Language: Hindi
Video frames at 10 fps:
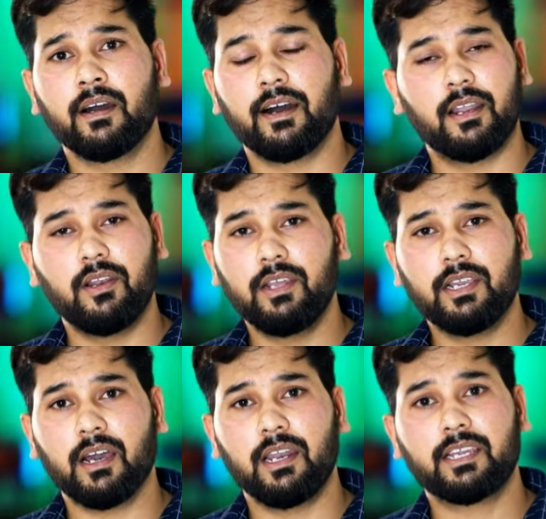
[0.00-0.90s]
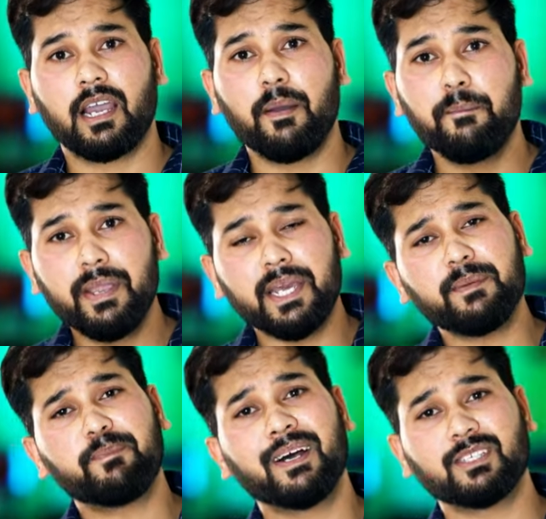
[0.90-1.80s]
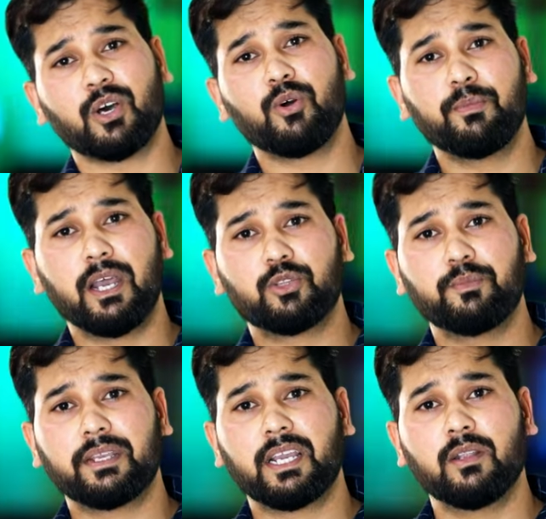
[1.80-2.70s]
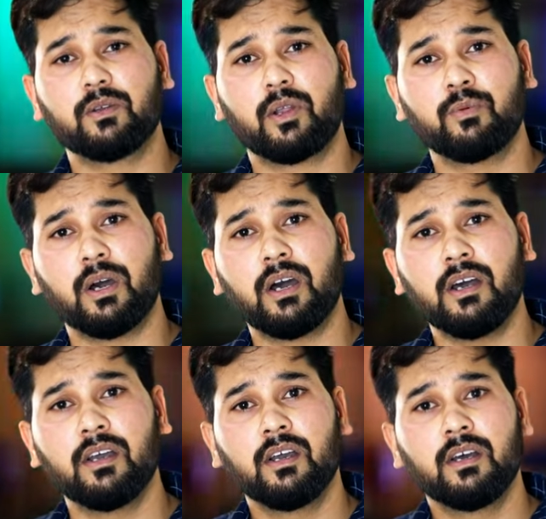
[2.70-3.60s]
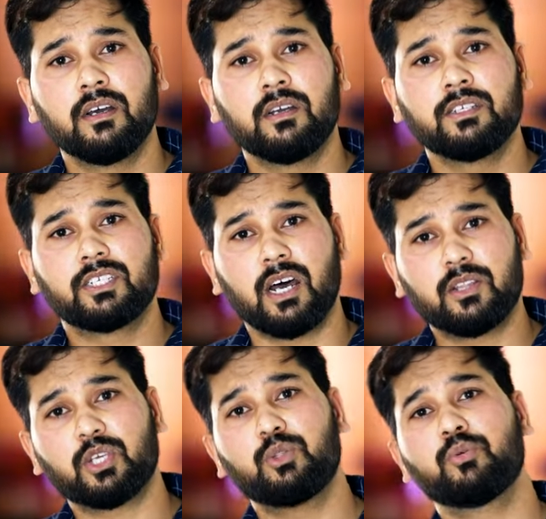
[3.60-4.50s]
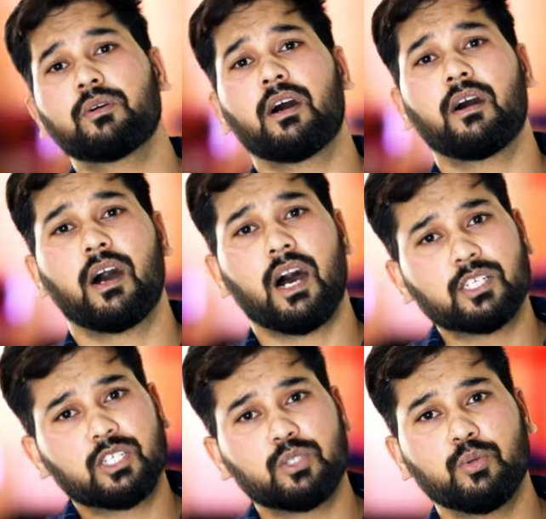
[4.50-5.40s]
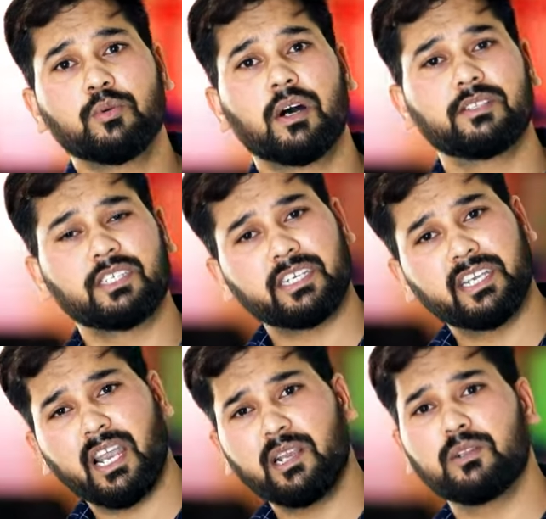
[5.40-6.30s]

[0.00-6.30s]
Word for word: हाले लिया लिखा है मेरे पास आओ मैं तुम्हें क्या करूँगा शांति दूंगा आशीष दूंगा चंगियाई